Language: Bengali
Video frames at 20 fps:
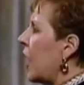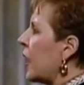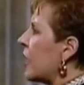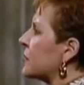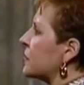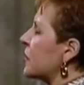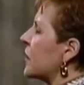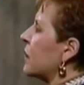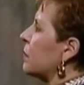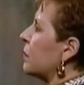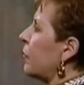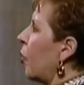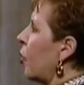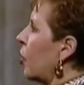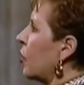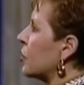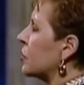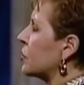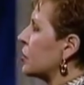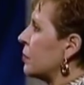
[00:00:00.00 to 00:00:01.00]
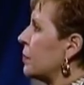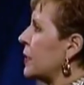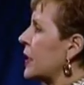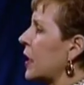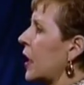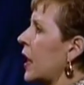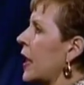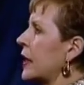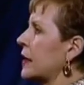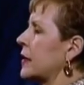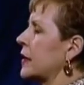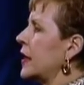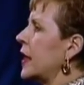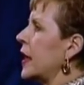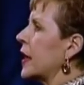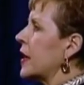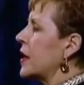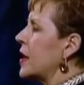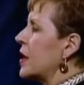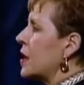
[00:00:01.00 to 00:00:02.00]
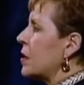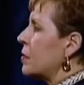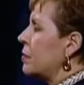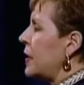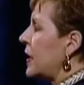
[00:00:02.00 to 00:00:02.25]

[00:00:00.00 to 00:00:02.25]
পরিস্থিতিতেই অবিচলিত হতে পারি না